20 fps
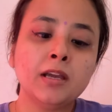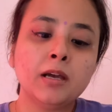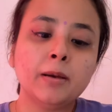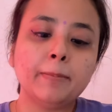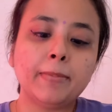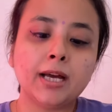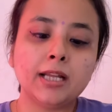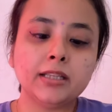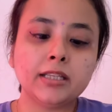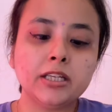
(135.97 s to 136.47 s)

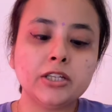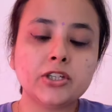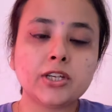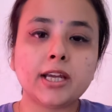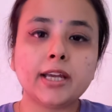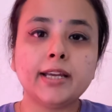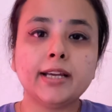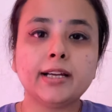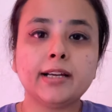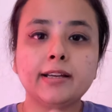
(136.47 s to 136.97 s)
बात की
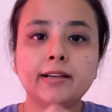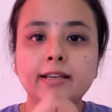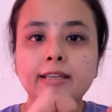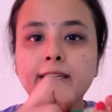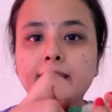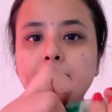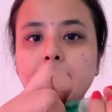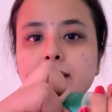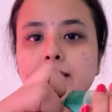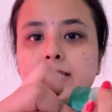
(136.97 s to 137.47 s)
जाए अगर
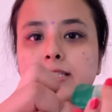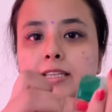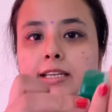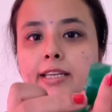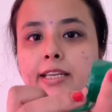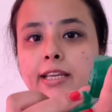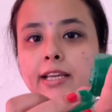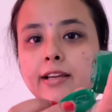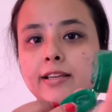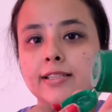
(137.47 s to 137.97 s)
ये इस
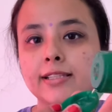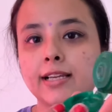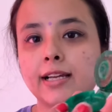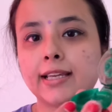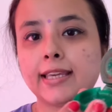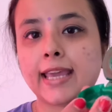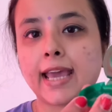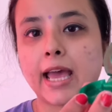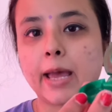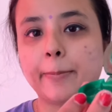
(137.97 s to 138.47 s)
तरीके का इसका
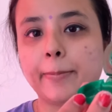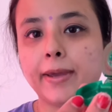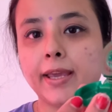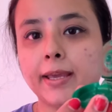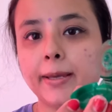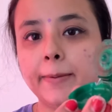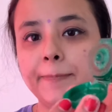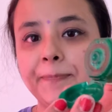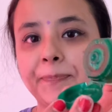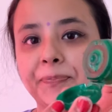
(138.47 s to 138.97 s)
कैप
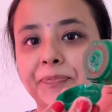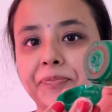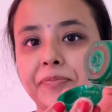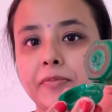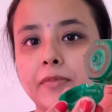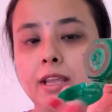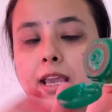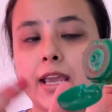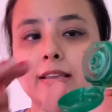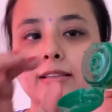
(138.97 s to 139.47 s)
है
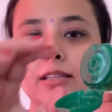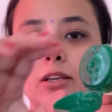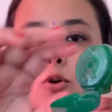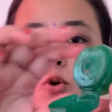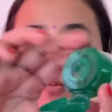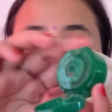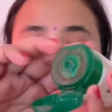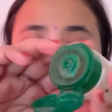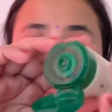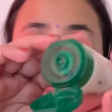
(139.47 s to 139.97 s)
ऐसे
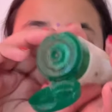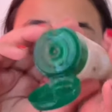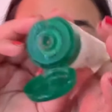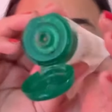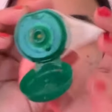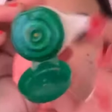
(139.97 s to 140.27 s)
ओपन होगा